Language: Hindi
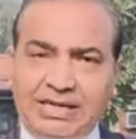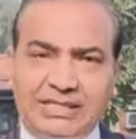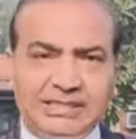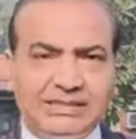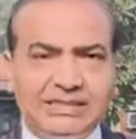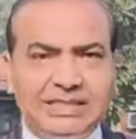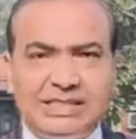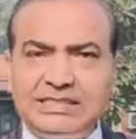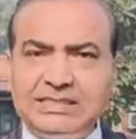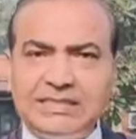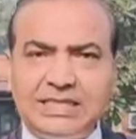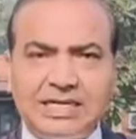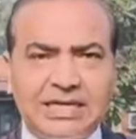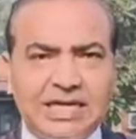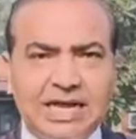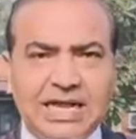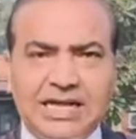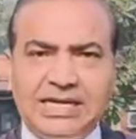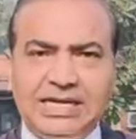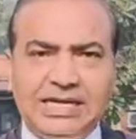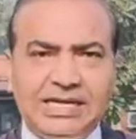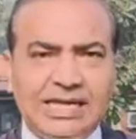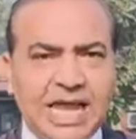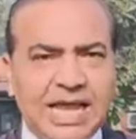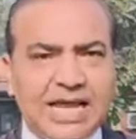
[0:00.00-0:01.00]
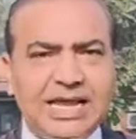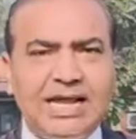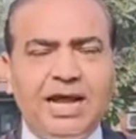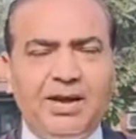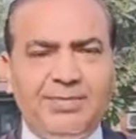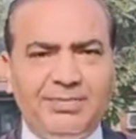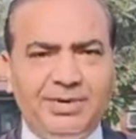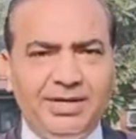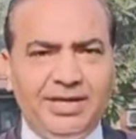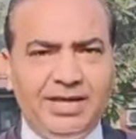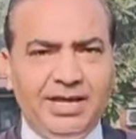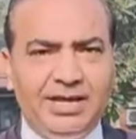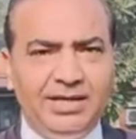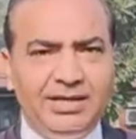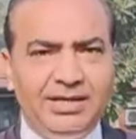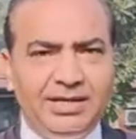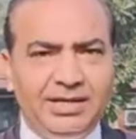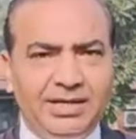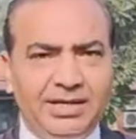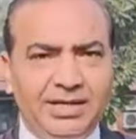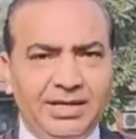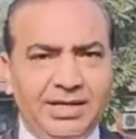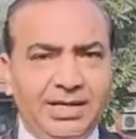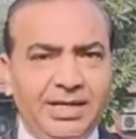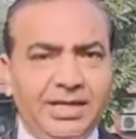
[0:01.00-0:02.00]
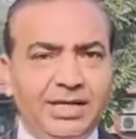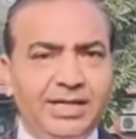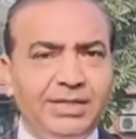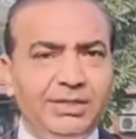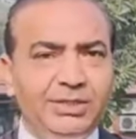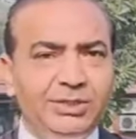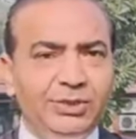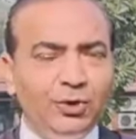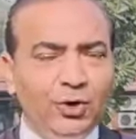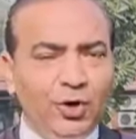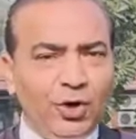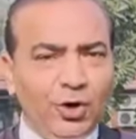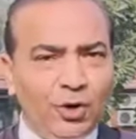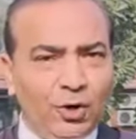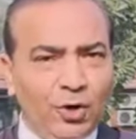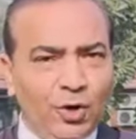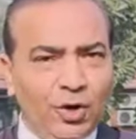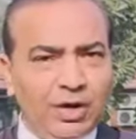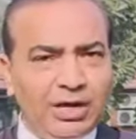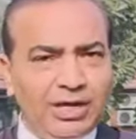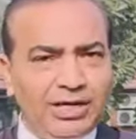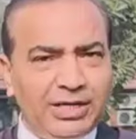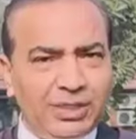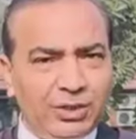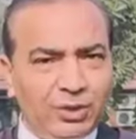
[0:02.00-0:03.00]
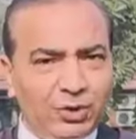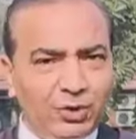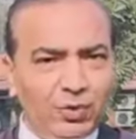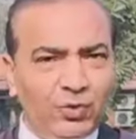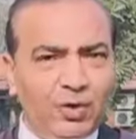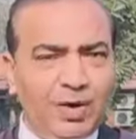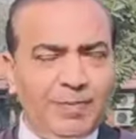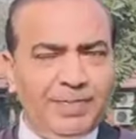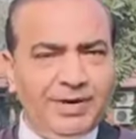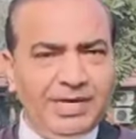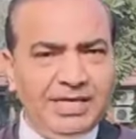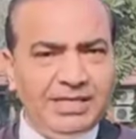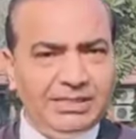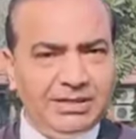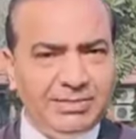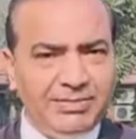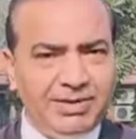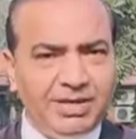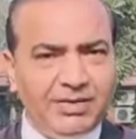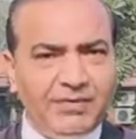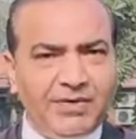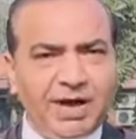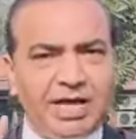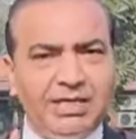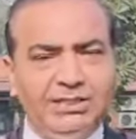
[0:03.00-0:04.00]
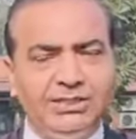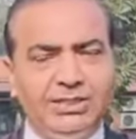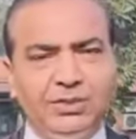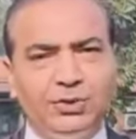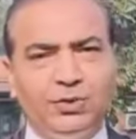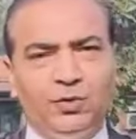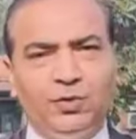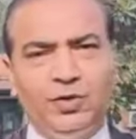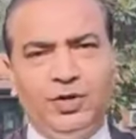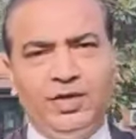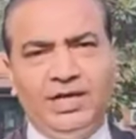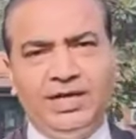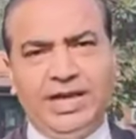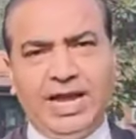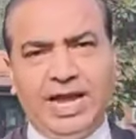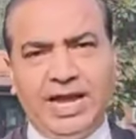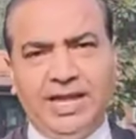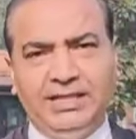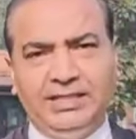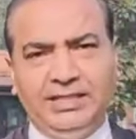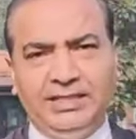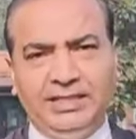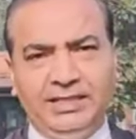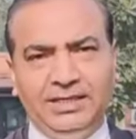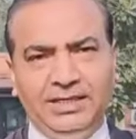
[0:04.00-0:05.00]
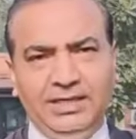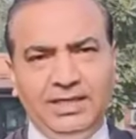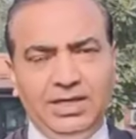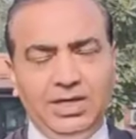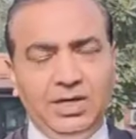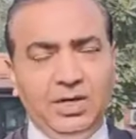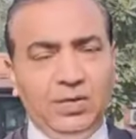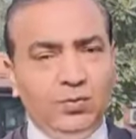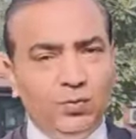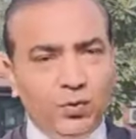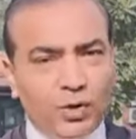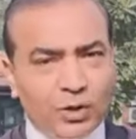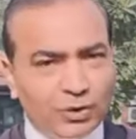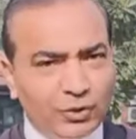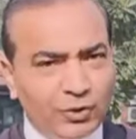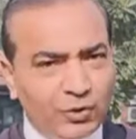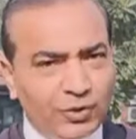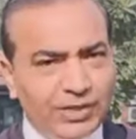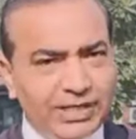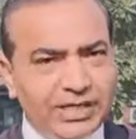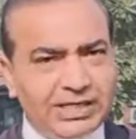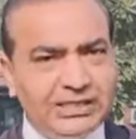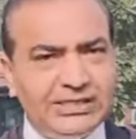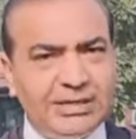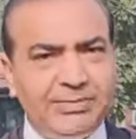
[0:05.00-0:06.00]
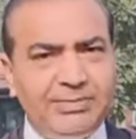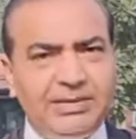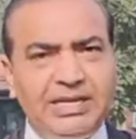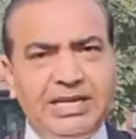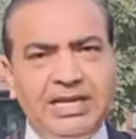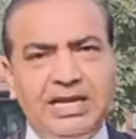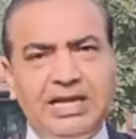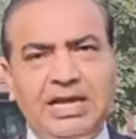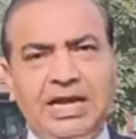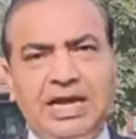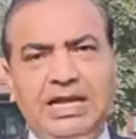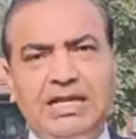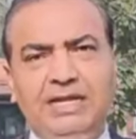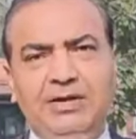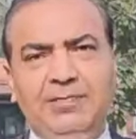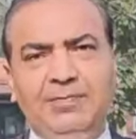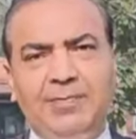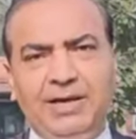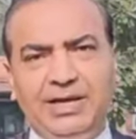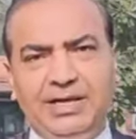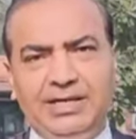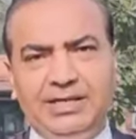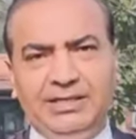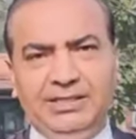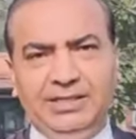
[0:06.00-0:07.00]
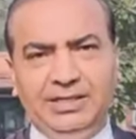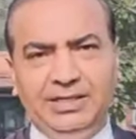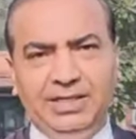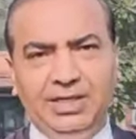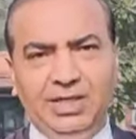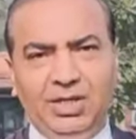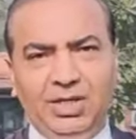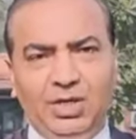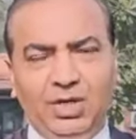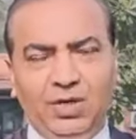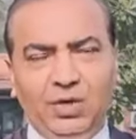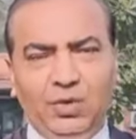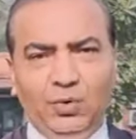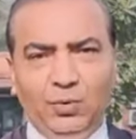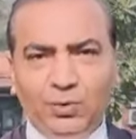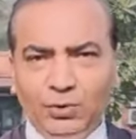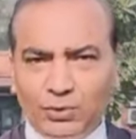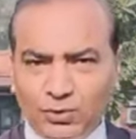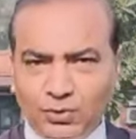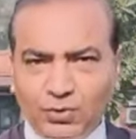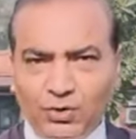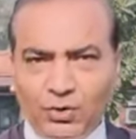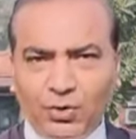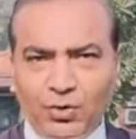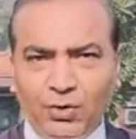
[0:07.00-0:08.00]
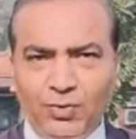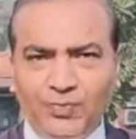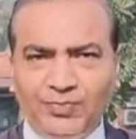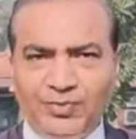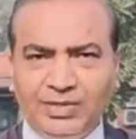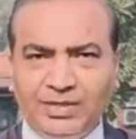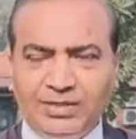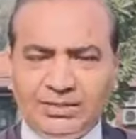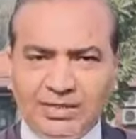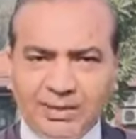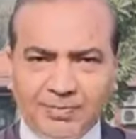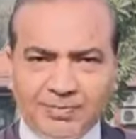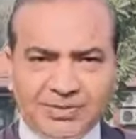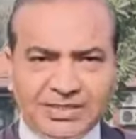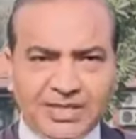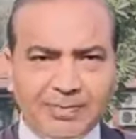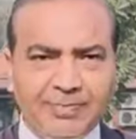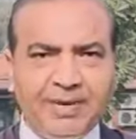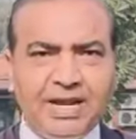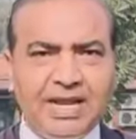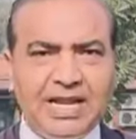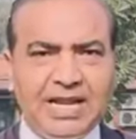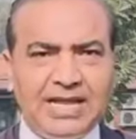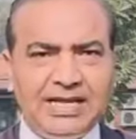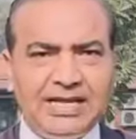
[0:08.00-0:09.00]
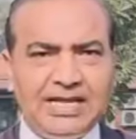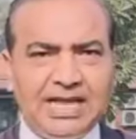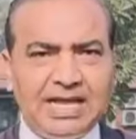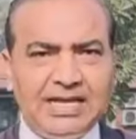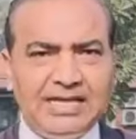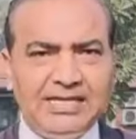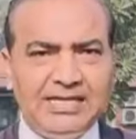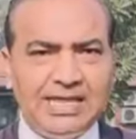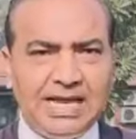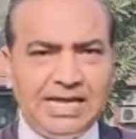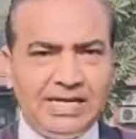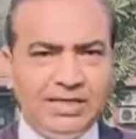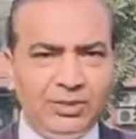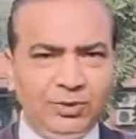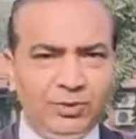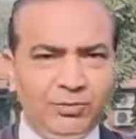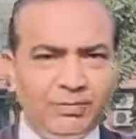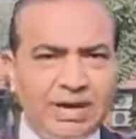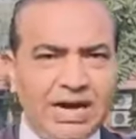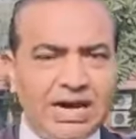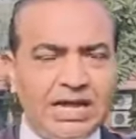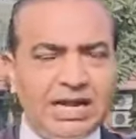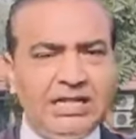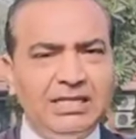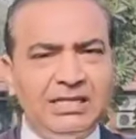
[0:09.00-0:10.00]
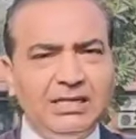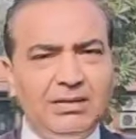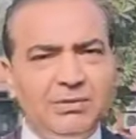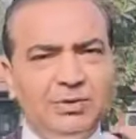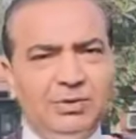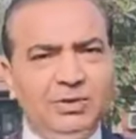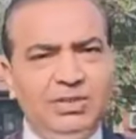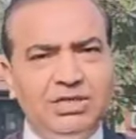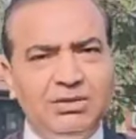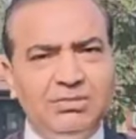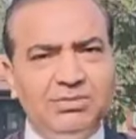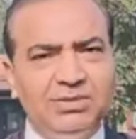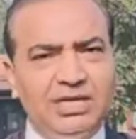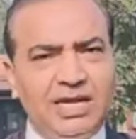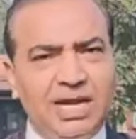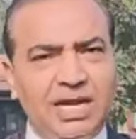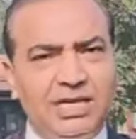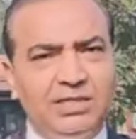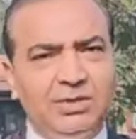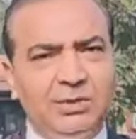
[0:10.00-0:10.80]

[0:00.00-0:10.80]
पाकिस्तान सरकार ने यही काम किया कि जो लोग हिंदू अपनी जमीन वहां से छोड़ के आए थे वो जो उनकी जमीनें खाली पड़ी थी उसको सबसे पहले क्या किया कि जो भारत के मुस्लिम्स